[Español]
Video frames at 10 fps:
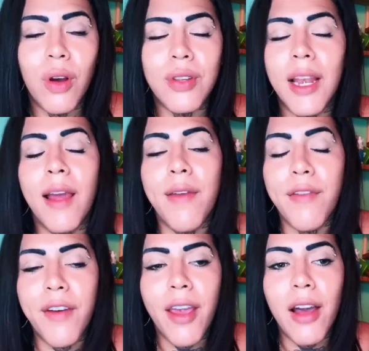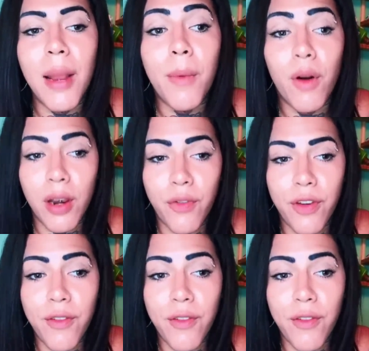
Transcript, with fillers: O sea, le había fallado, a lo mejor le fui